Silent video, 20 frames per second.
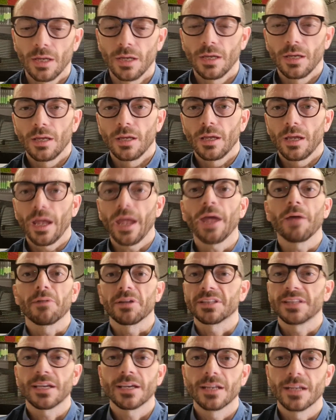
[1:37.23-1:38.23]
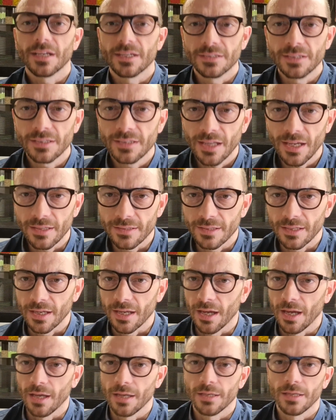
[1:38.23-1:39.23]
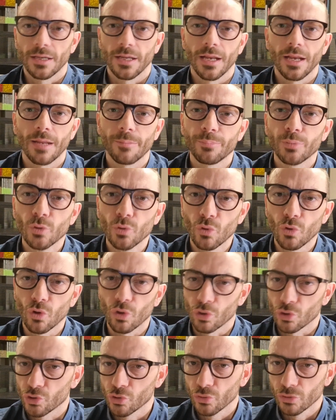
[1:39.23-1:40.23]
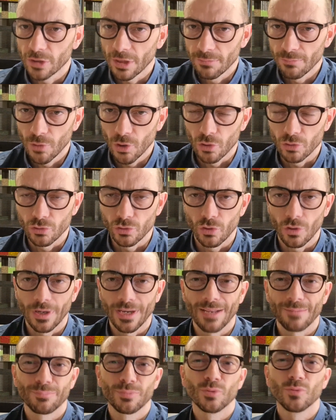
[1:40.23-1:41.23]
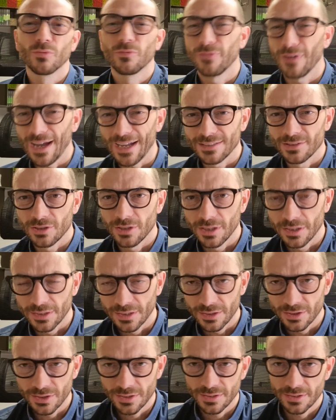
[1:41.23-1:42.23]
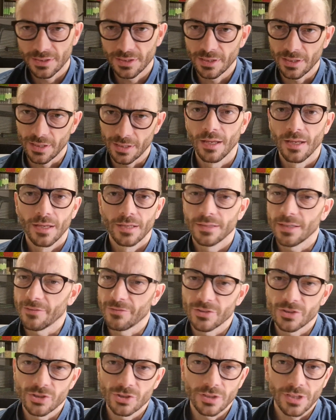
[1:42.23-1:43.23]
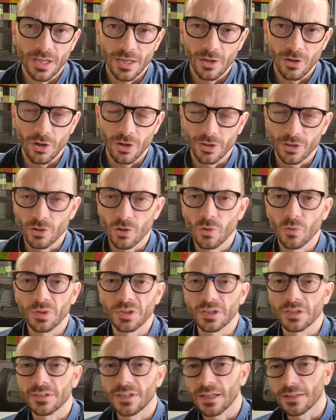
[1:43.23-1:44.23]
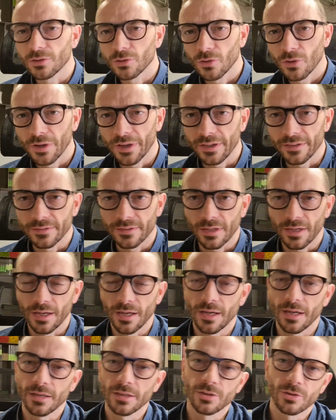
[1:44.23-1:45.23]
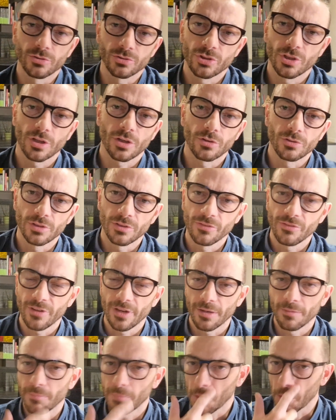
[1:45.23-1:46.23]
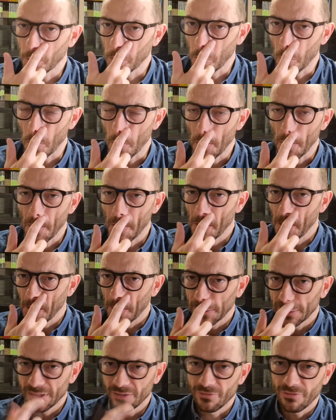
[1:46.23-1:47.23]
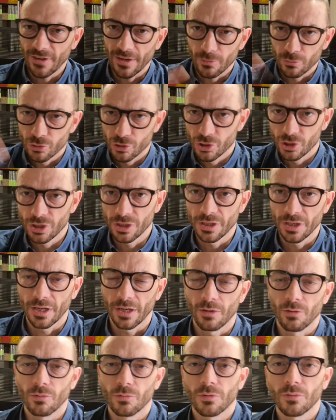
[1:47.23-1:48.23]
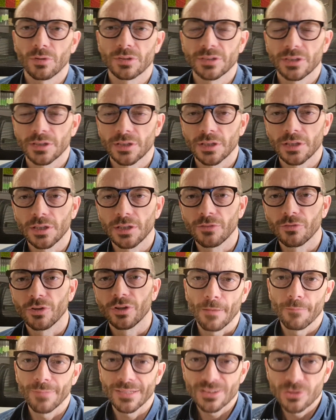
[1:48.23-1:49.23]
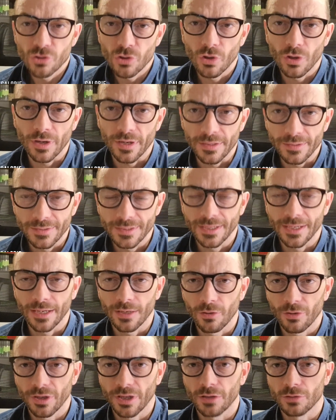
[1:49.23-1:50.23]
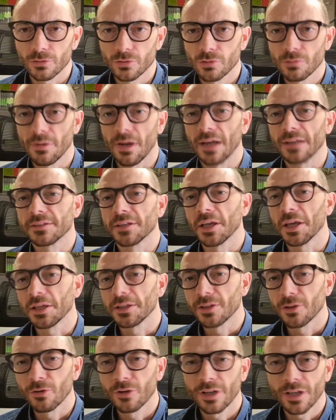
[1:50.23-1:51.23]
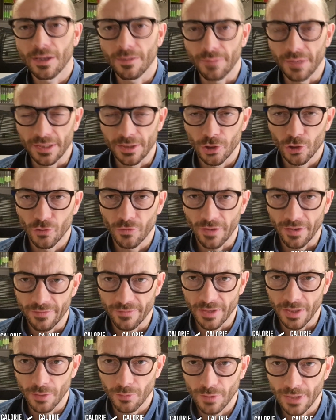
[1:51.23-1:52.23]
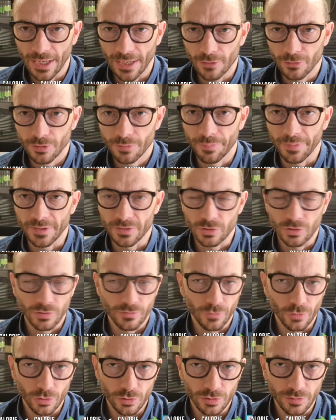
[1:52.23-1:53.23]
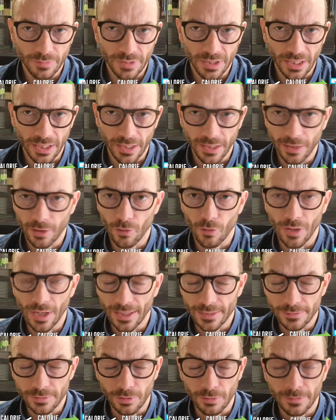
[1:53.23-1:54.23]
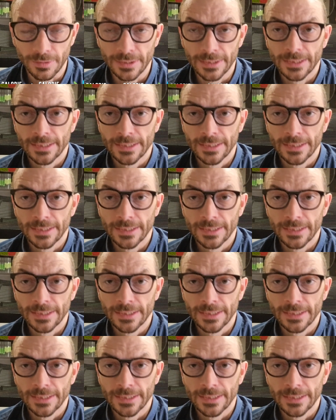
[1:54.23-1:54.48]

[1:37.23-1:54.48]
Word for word: Eh, è una tecnica dietetica eh, la più conosciuta al mondo, la più facile da gestire, da deficit calorico, quindi tanto entra, io cerco di fare in modo di far uscire un quantitativo maggiore di calorie consumate e teoricamente dovrei avere un calo di peso se voglio dimagrire o altro.